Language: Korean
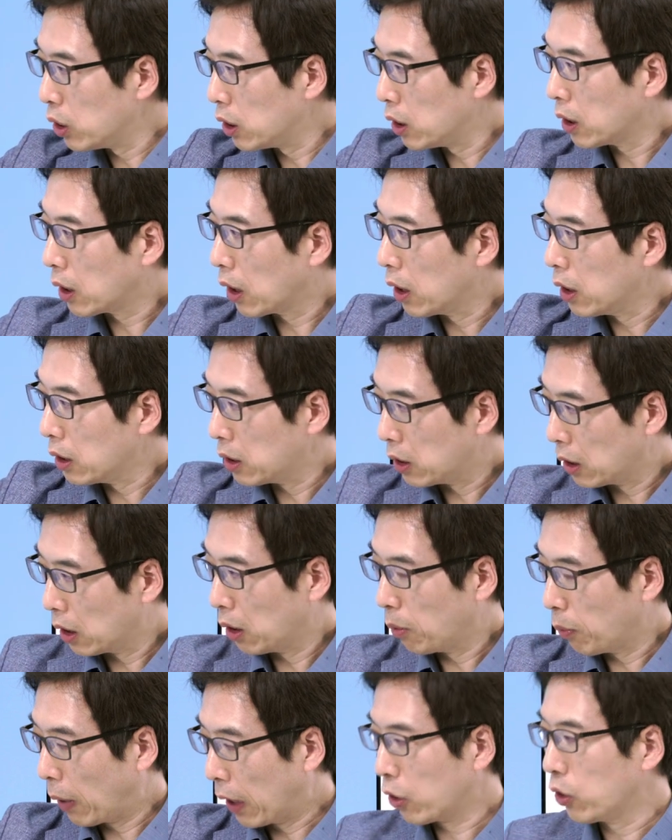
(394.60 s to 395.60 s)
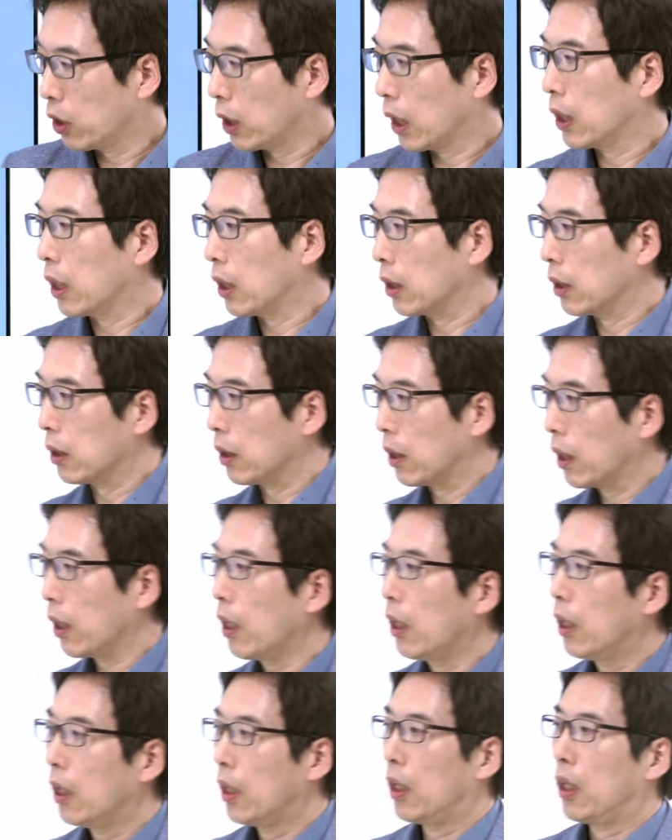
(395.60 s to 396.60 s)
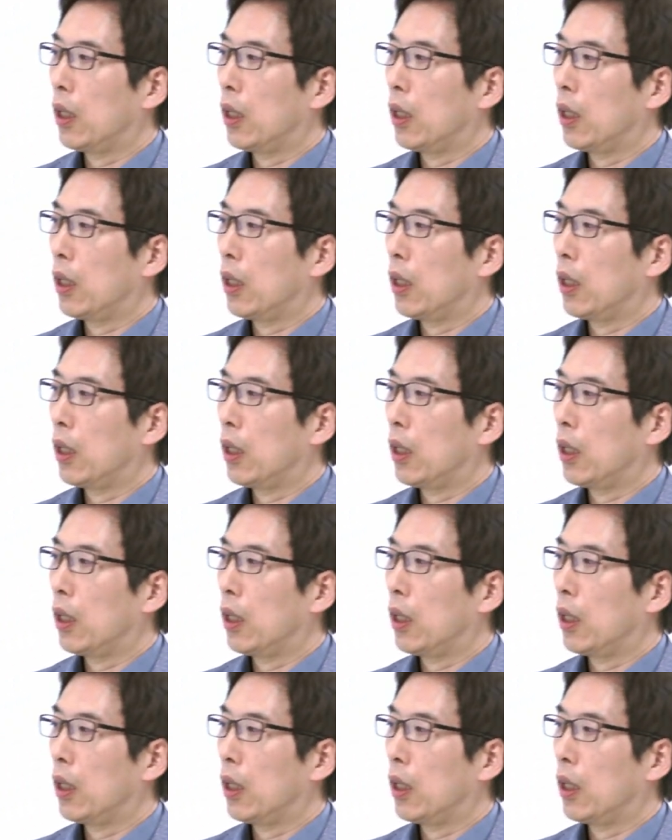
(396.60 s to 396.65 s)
위치가 이제 바뀌게 되는데